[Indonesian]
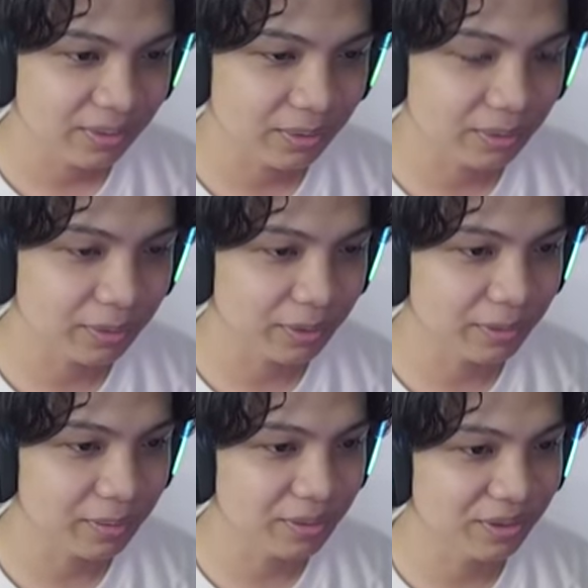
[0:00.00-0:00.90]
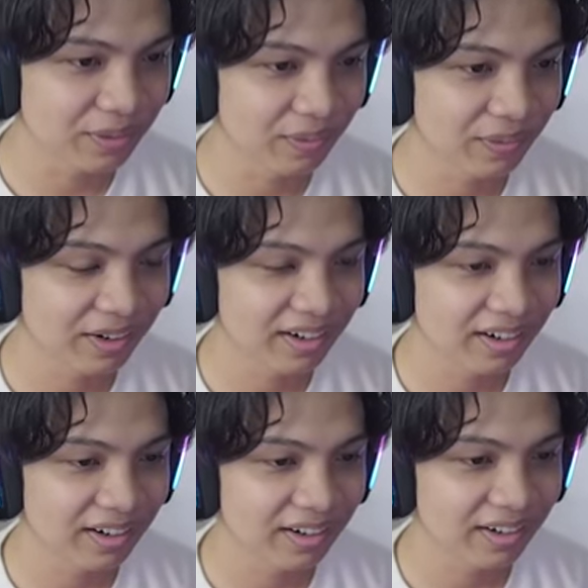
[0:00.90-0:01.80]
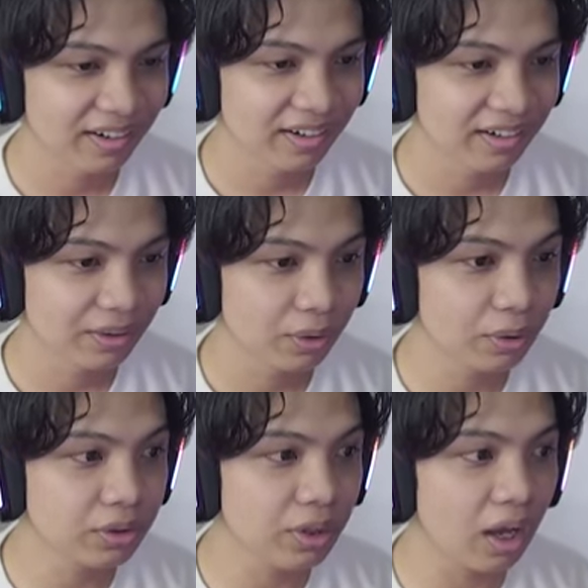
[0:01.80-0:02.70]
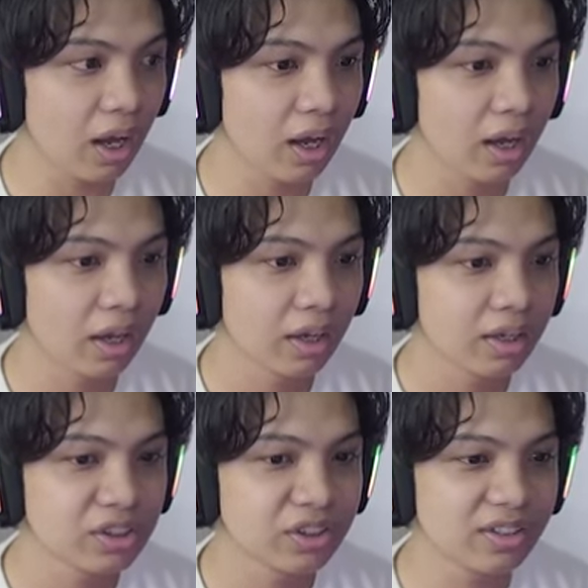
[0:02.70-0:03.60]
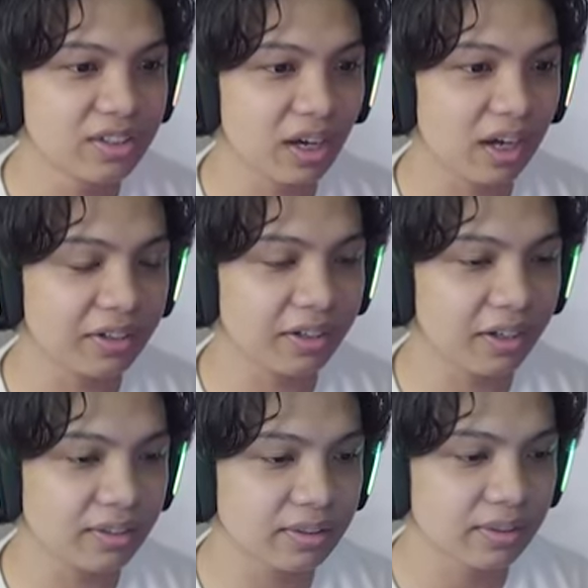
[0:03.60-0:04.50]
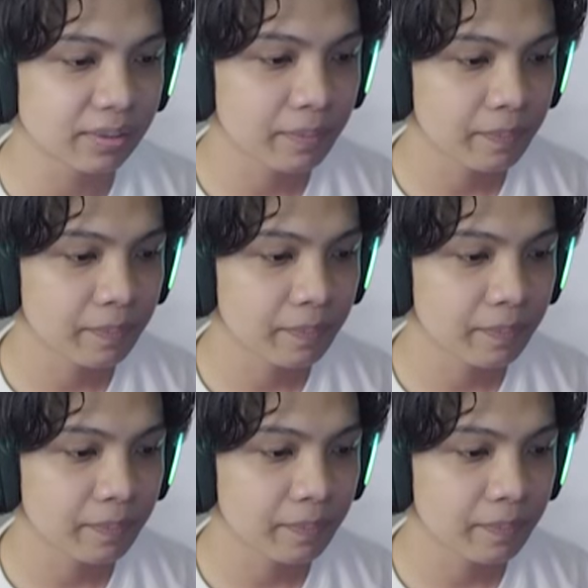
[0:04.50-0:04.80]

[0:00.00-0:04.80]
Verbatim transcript: Nah, teman-temannya bingung. Ya, jadi jahat dia, guys.